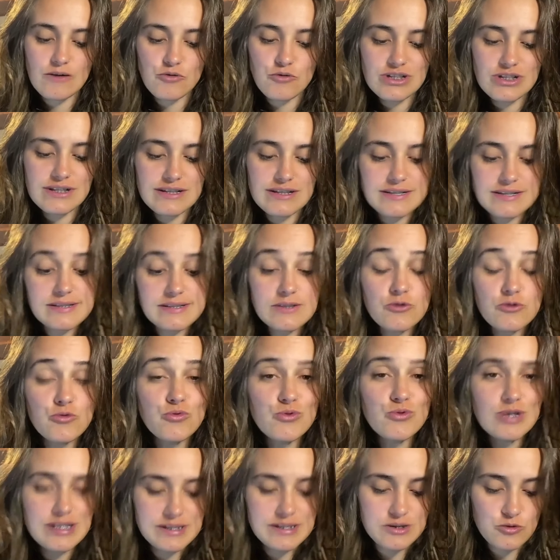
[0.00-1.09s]
Hoje ela é
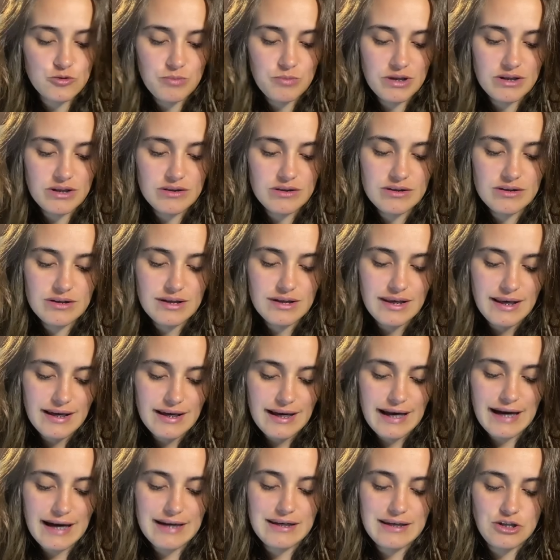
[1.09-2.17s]
insegura, ciumenta,
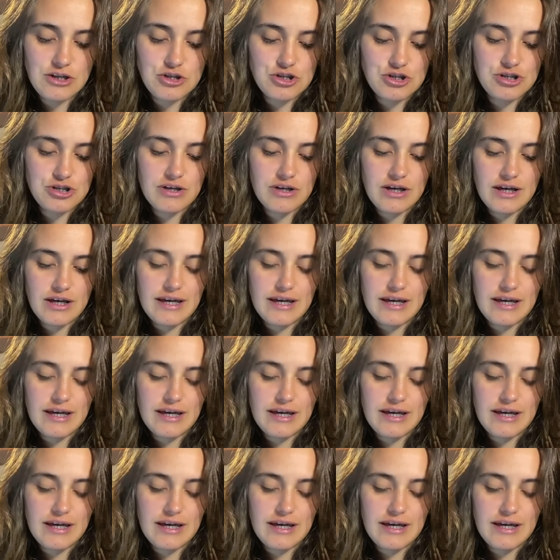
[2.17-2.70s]
carente.